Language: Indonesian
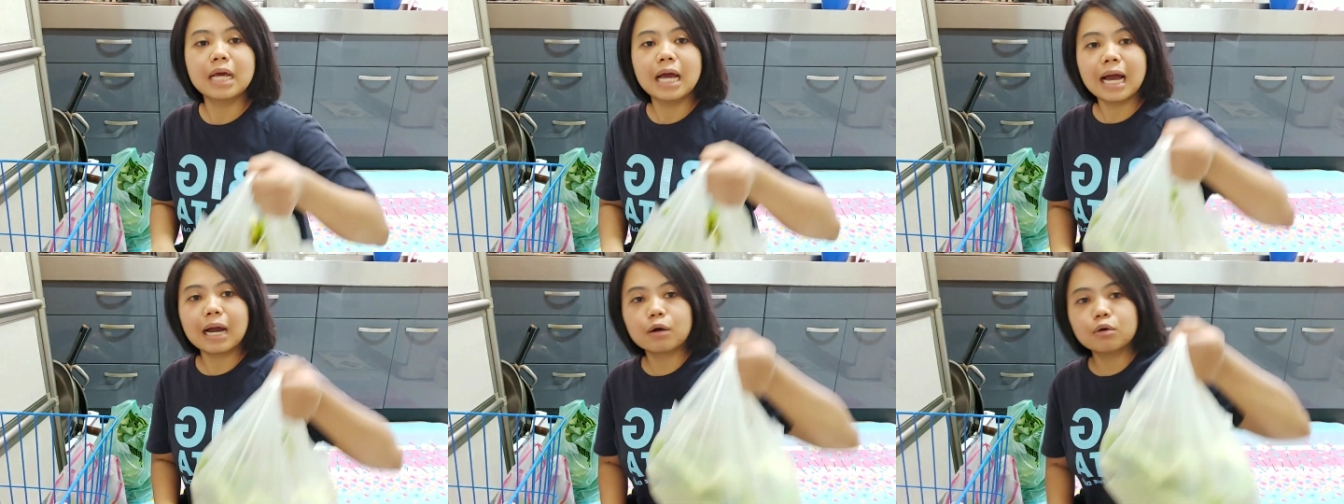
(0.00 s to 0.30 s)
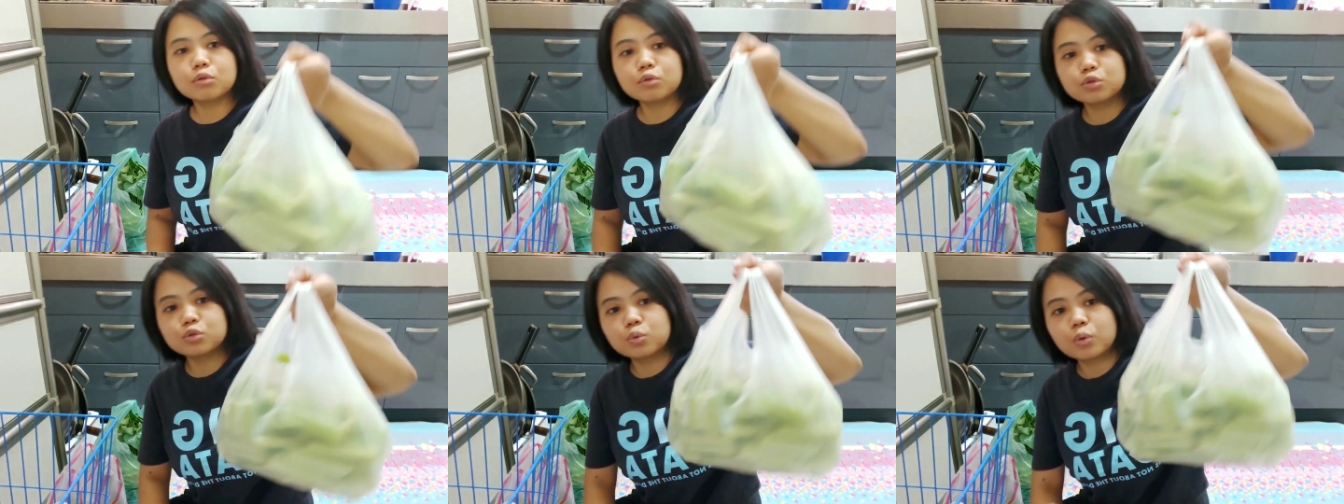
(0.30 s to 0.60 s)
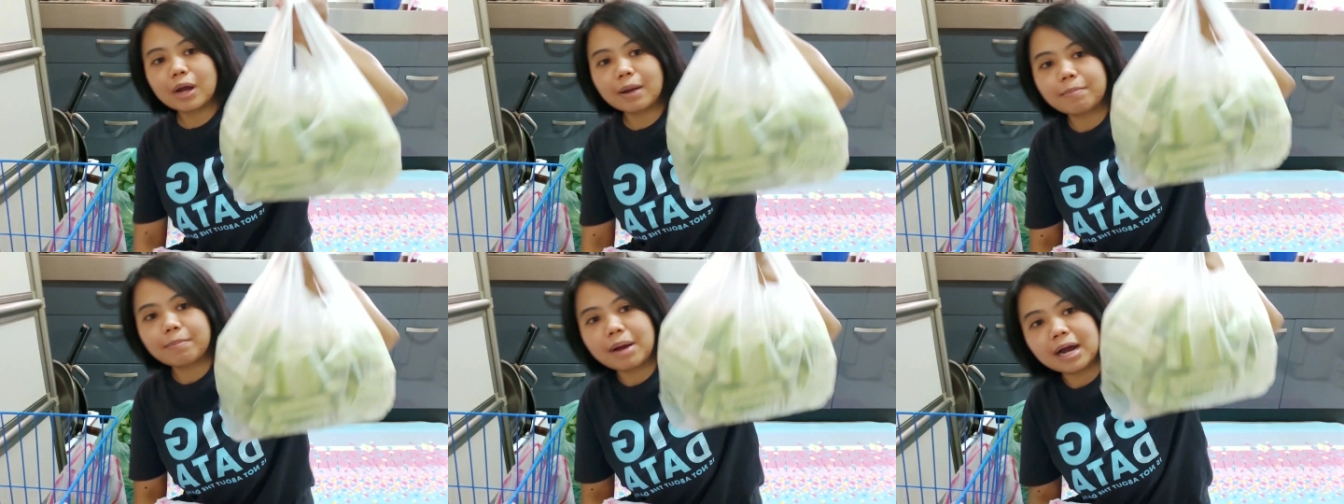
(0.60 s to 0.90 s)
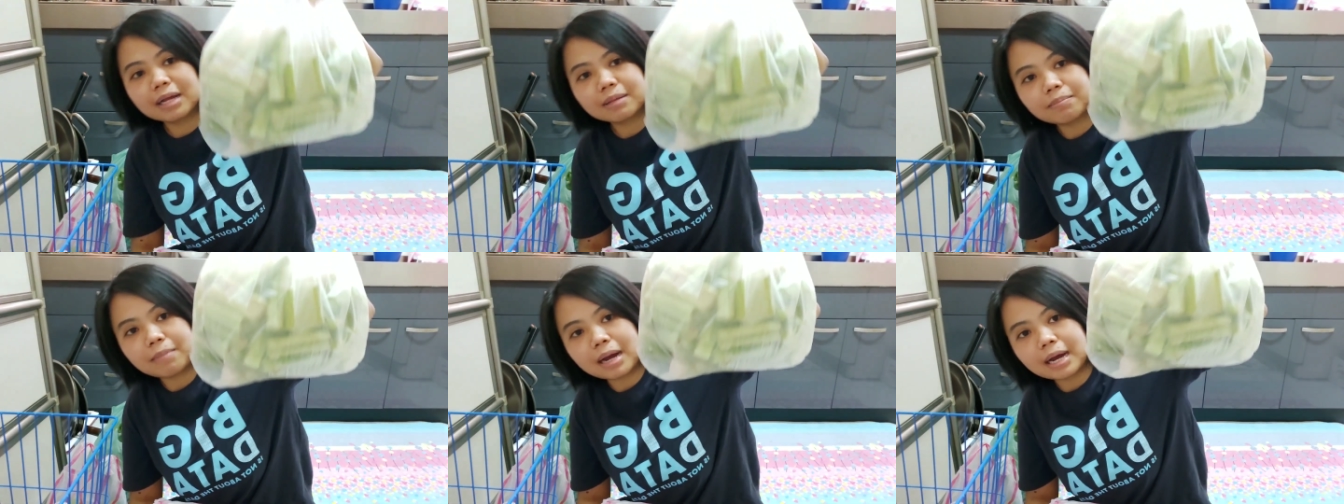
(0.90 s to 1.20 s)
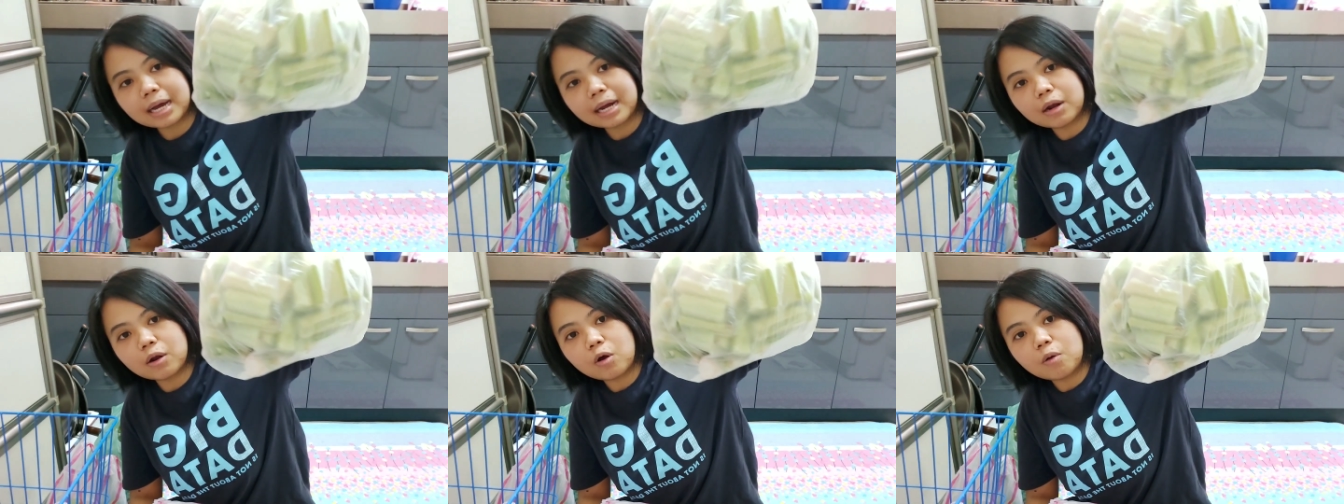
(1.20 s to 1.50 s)
aku tuh suka banget
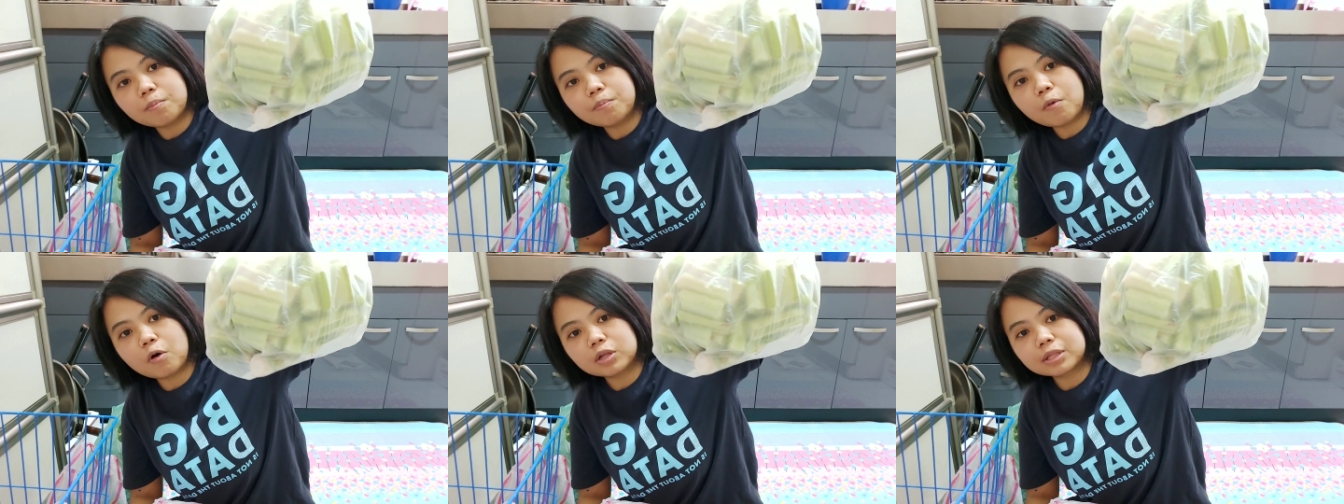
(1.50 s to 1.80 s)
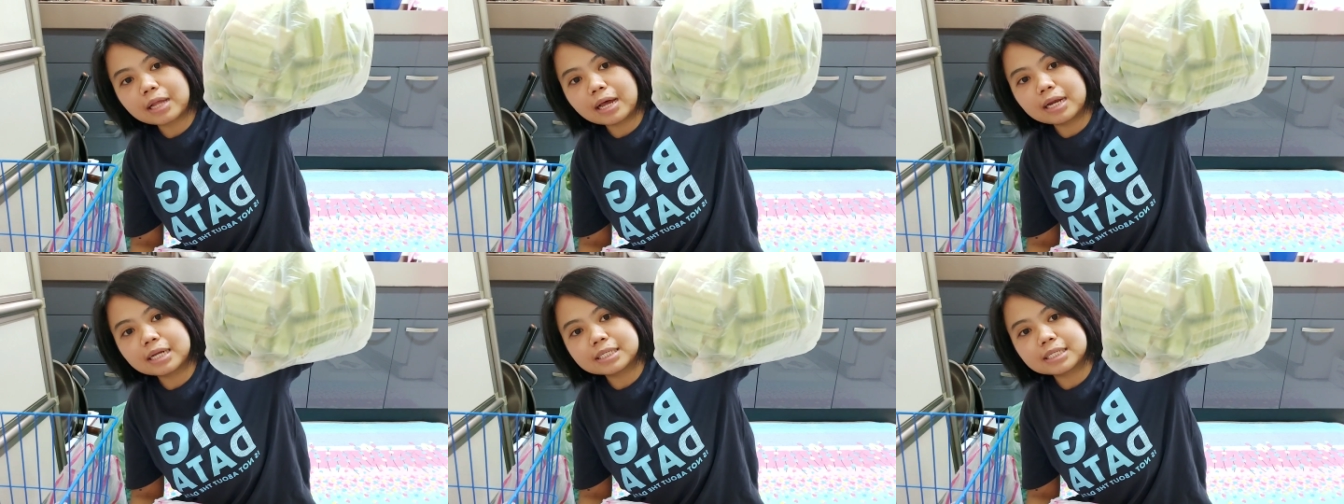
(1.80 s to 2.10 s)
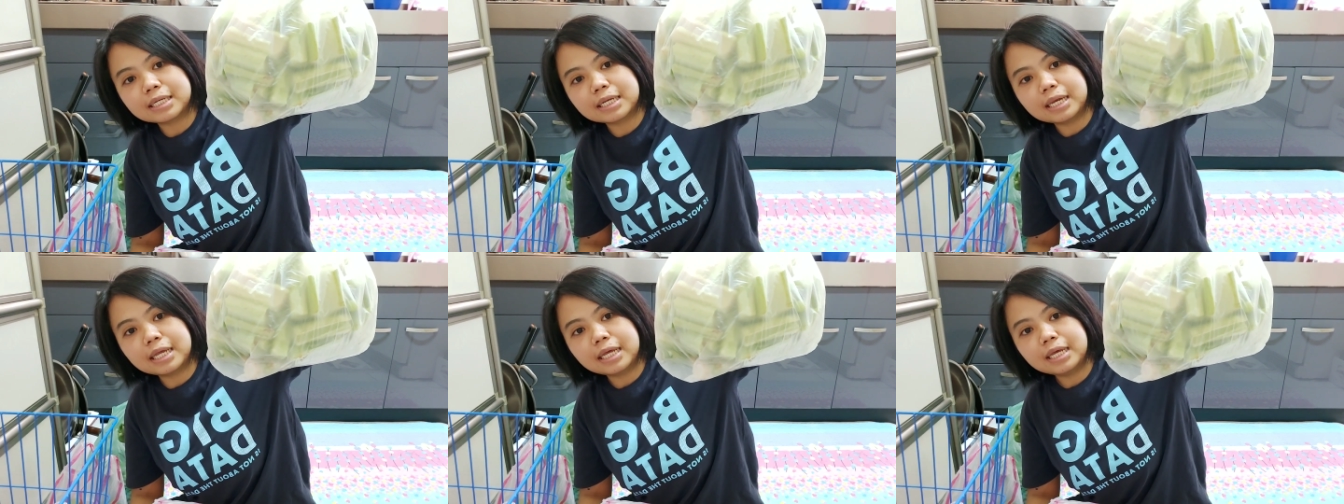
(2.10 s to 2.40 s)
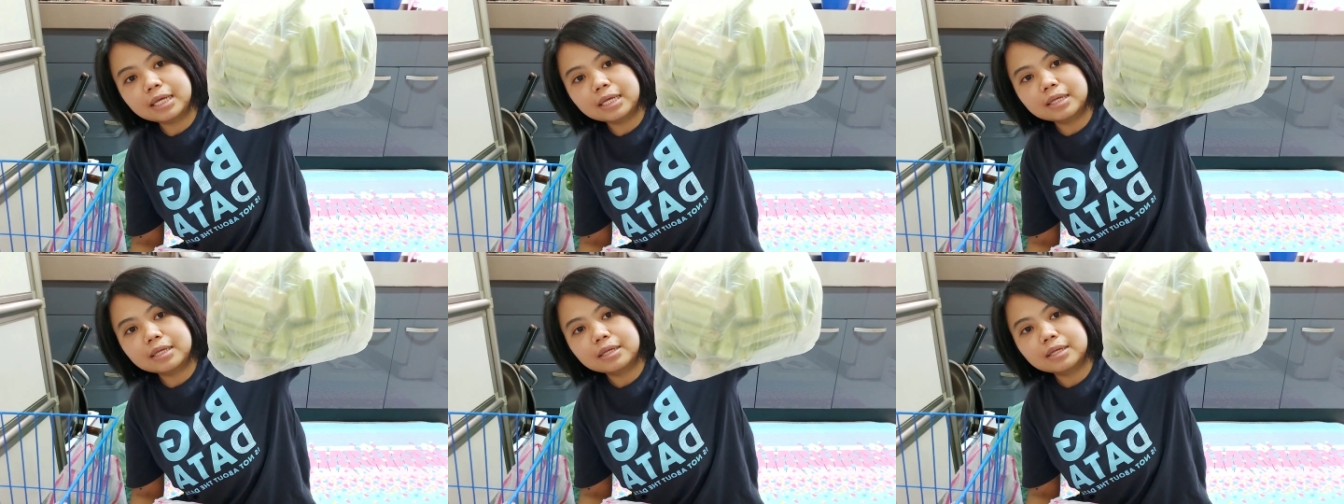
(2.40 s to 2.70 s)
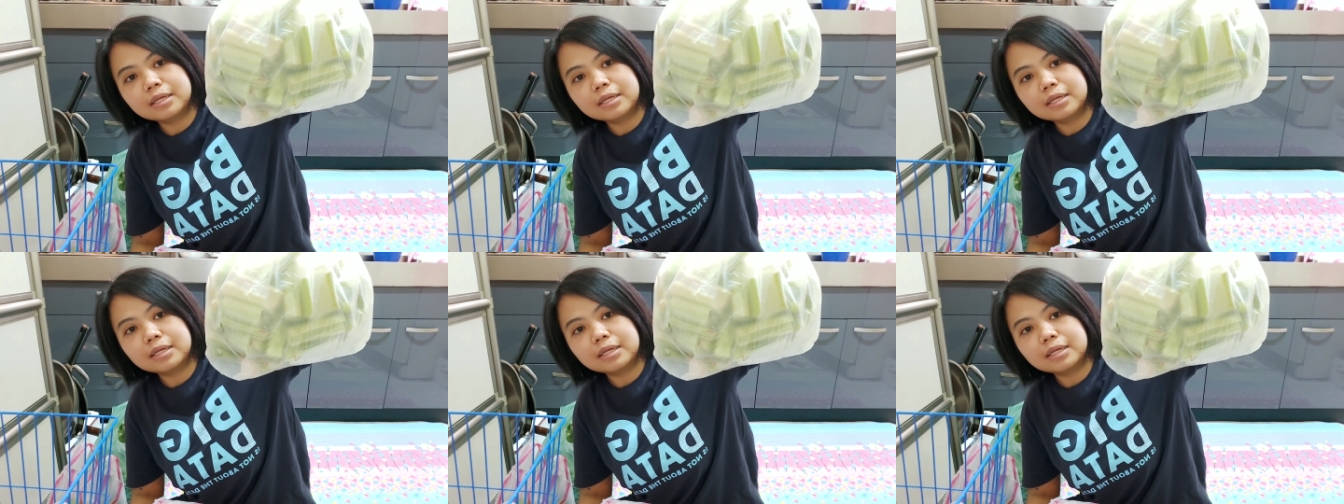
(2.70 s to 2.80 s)
makan lompong tales ini